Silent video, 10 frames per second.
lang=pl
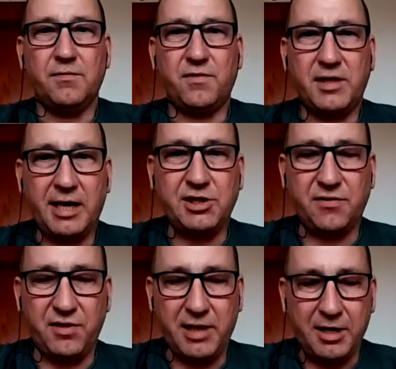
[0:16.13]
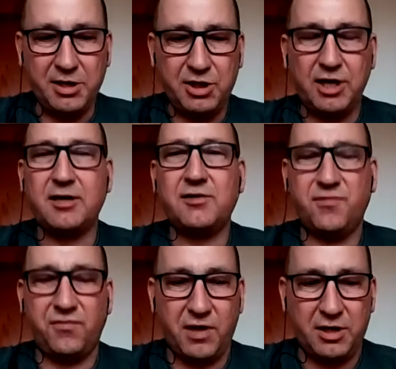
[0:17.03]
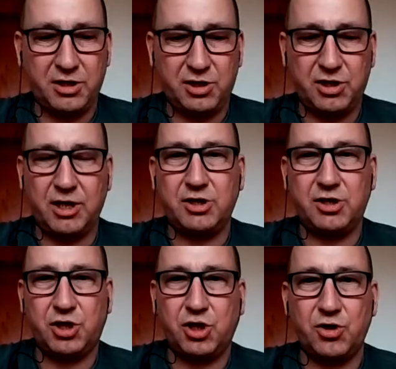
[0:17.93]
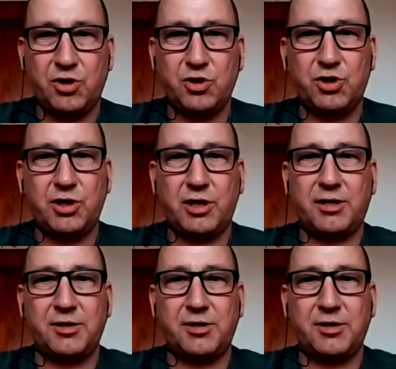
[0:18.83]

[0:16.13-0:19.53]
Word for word: Witajcie, witajcie. 210 odcinek